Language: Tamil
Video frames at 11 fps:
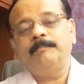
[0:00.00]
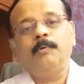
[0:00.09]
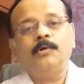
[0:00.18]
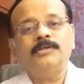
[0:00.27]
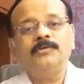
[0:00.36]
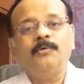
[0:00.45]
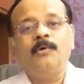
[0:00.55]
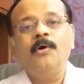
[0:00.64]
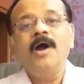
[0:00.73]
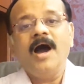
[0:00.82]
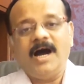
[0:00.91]
போனதோ
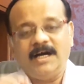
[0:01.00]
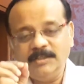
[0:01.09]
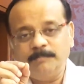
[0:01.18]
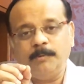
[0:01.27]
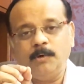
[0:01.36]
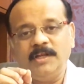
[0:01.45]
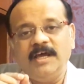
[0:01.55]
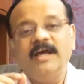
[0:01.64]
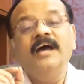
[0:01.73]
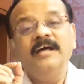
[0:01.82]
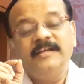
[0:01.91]
அதுபோல
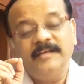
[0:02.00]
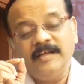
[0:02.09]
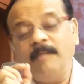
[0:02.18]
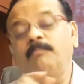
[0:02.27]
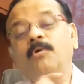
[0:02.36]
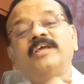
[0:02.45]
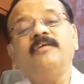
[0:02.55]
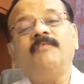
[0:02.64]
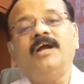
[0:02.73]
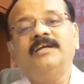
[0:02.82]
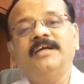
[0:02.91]
நம்முடைய
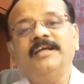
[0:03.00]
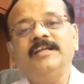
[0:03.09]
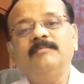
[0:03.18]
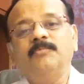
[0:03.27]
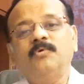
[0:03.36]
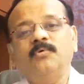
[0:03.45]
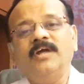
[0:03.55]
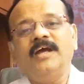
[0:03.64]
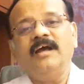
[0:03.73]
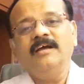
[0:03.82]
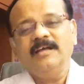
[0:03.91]
வாழ்க்கையிலும் கூட
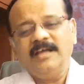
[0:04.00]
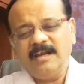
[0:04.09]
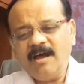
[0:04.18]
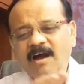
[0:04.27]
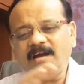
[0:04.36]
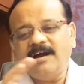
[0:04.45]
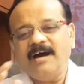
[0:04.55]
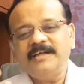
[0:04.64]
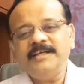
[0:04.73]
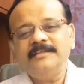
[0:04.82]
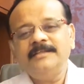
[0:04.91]
எல்லா
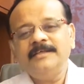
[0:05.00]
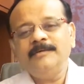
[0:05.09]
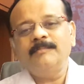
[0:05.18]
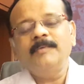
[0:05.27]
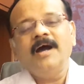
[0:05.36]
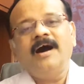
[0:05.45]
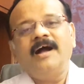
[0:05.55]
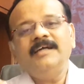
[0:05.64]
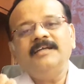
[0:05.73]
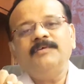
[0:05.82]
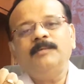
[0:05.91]
காரியத்தையும்
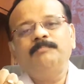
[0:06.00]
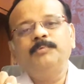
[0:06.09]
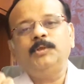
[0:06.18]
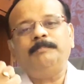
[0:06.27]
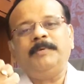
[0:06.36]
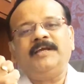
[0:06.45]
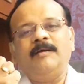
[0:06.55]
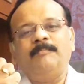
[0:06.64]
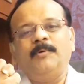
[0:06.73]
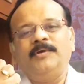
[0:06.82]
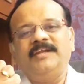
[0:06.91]
ஆண்டவர் புதுப்பிக்க
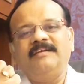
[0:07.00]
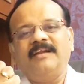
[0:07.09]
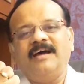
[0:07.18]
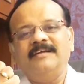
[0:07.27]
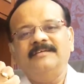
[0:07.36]
போகின்றார்